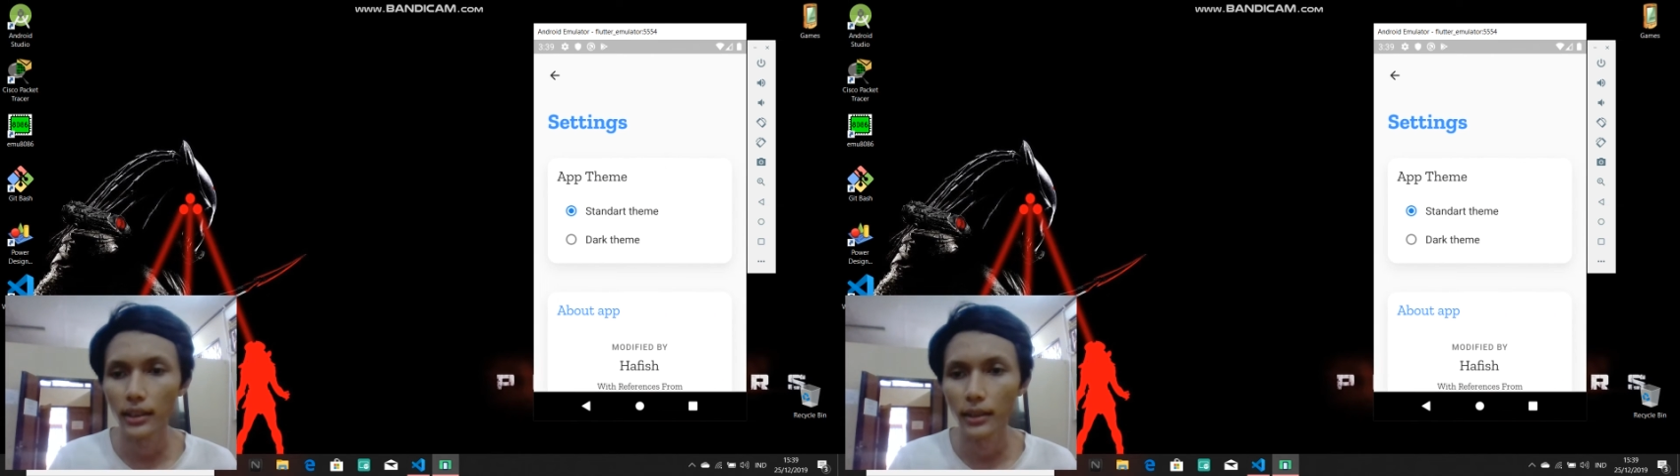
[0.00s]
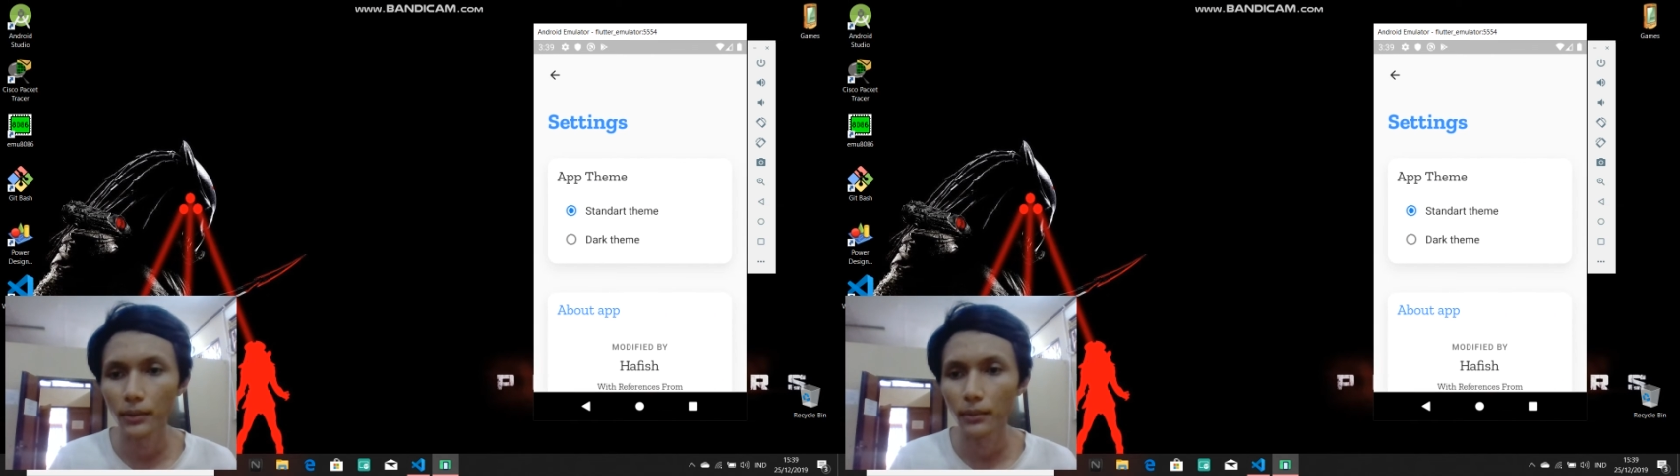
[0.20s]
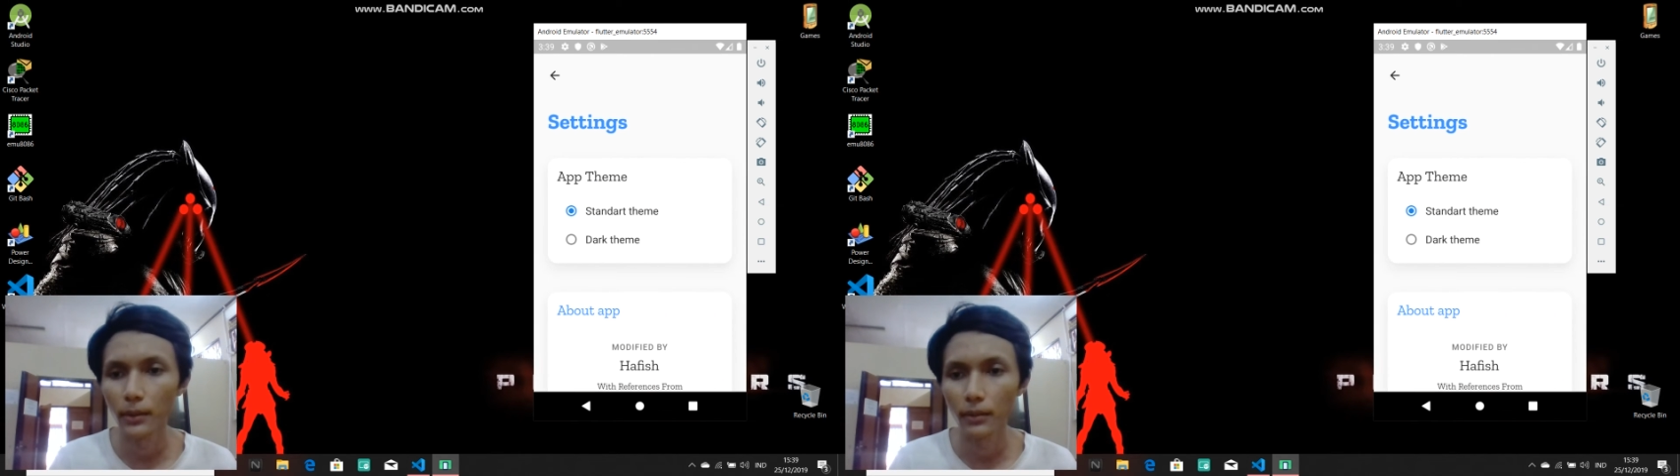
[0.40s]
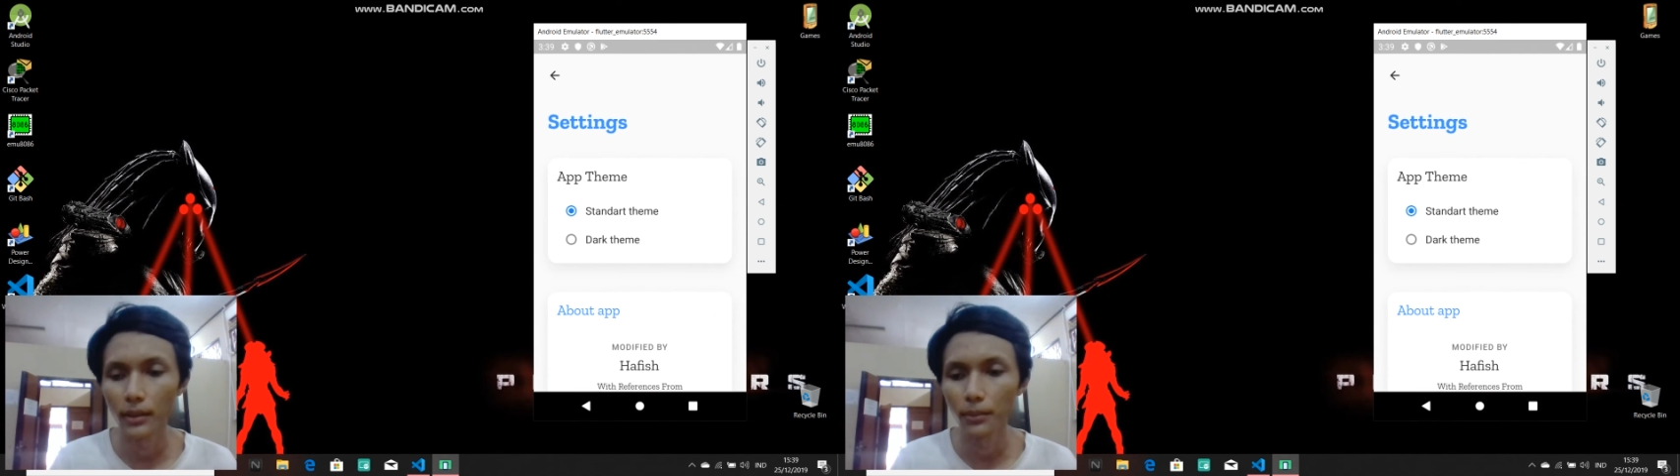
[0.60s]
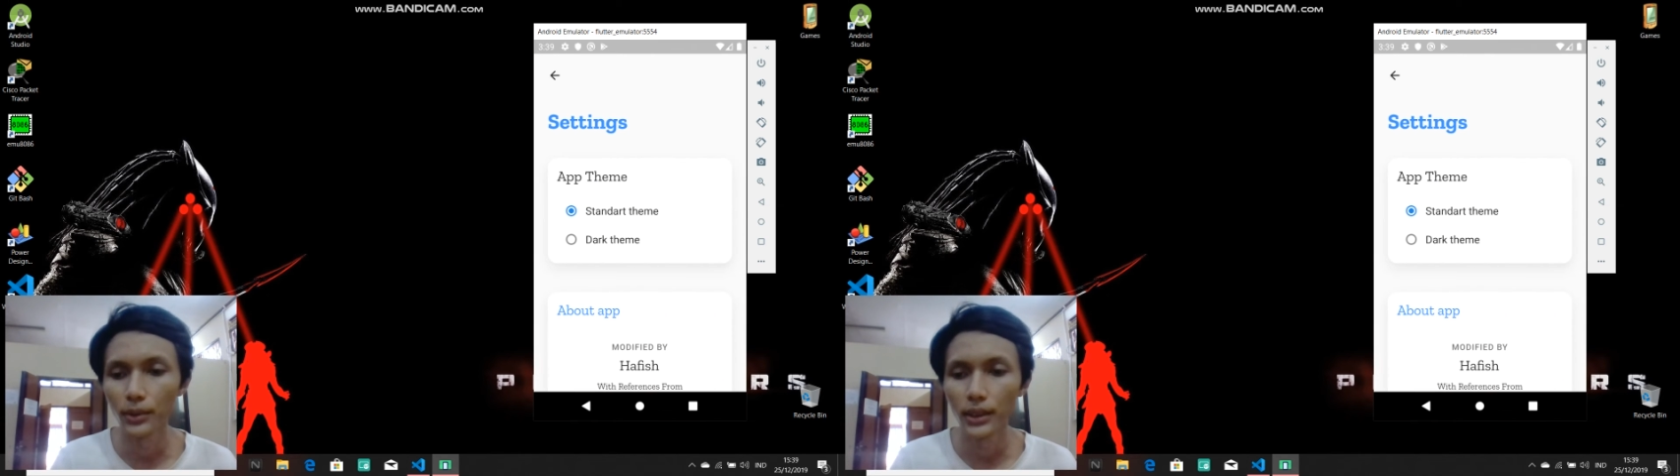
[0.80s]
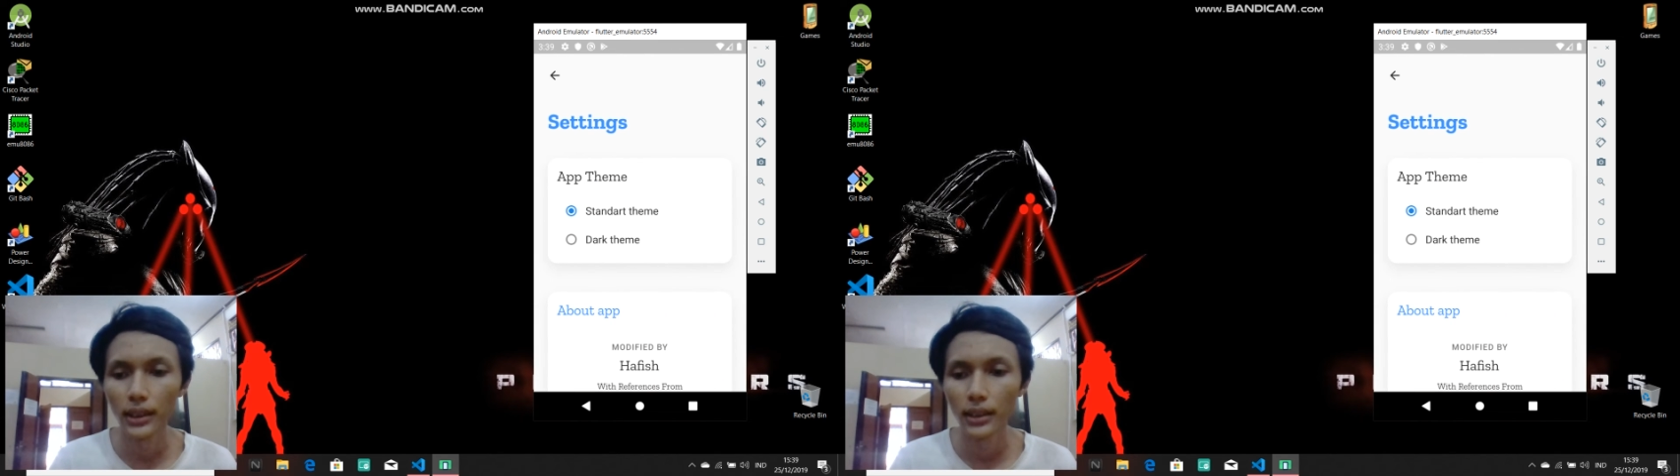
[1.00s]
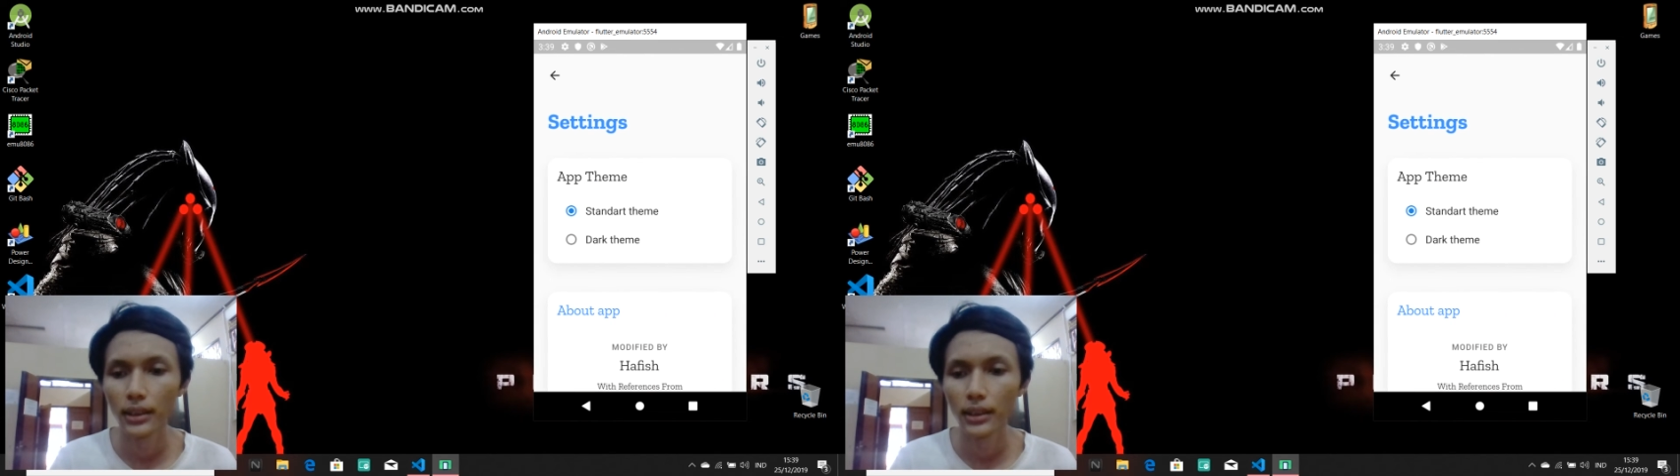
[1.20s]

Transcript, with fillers: theme yang berwarna putih.